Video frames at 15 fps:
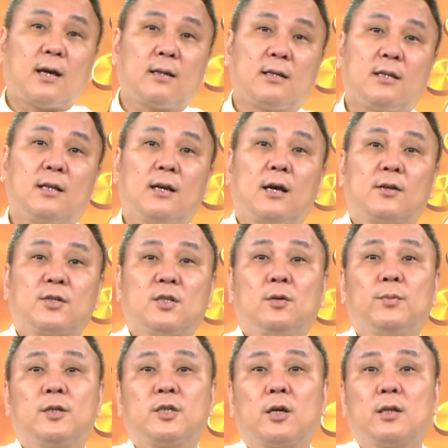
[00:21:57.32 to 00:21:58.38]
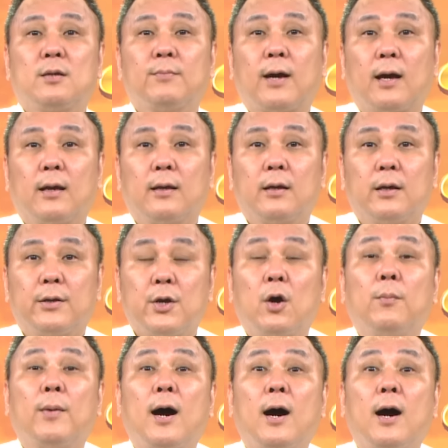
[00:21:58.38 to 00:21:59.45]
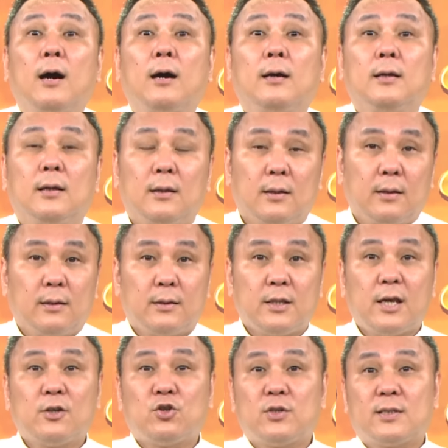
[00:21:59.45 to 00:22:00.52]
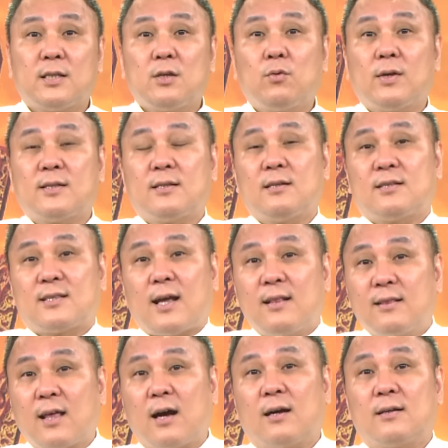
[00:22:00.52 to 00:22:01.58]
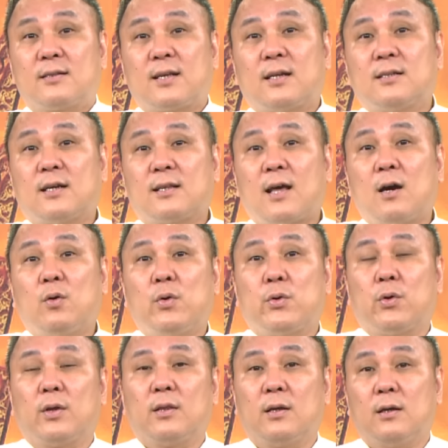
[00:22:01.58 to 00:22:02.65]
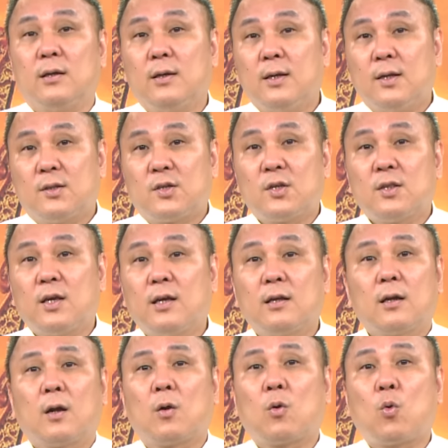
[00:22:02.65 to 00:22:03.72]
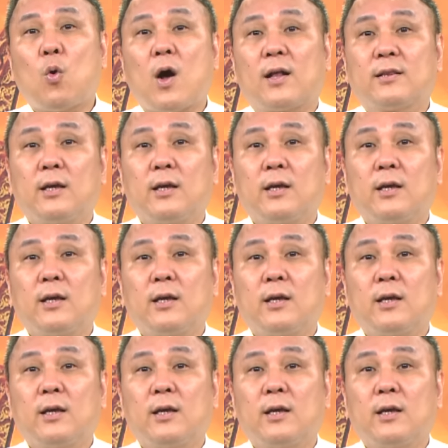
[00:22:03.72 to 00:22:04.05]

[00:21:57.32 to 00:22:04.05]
档你的老师有没有叫你买？有吗哈？你也许是因为这三档参加他会员的，今天。挂